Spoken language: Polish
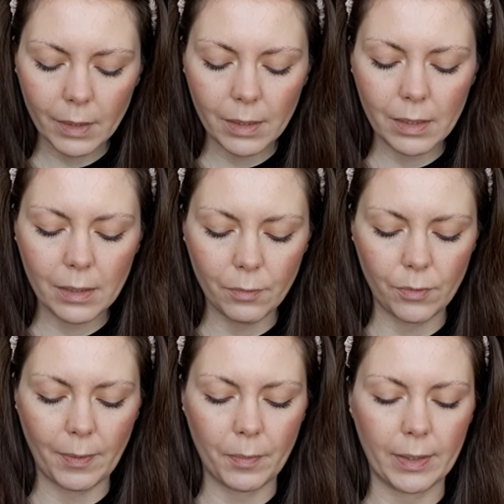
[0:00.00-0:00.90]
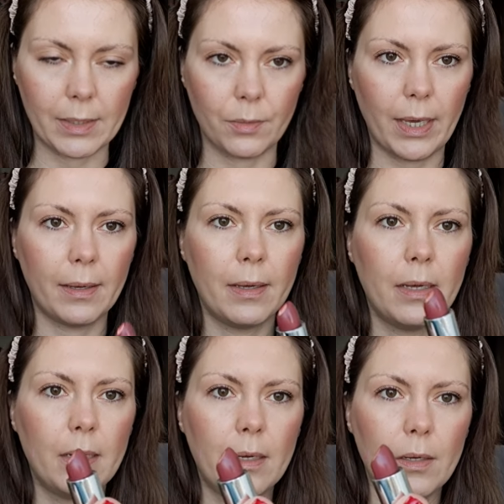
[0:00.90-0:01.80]
i już Wam pokazuję.
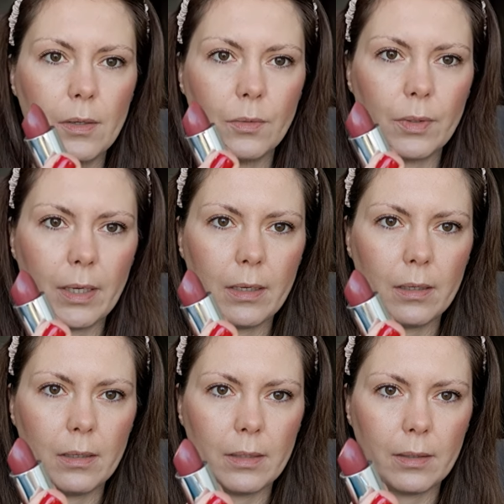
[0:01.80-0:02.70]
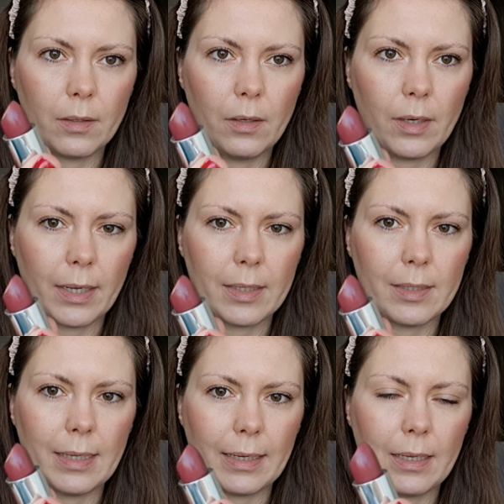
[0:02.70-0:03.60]
E, tutaj e, ten kolorek
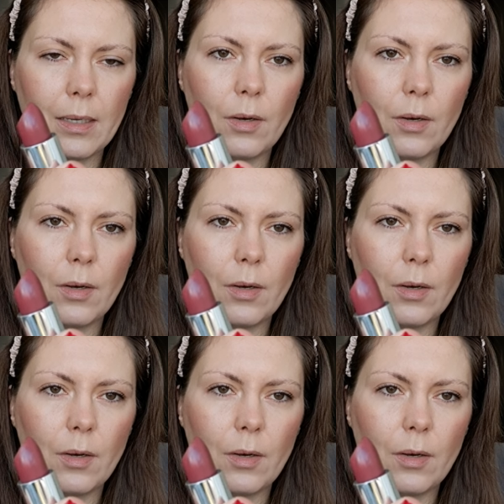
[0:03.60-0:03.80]
jest taki.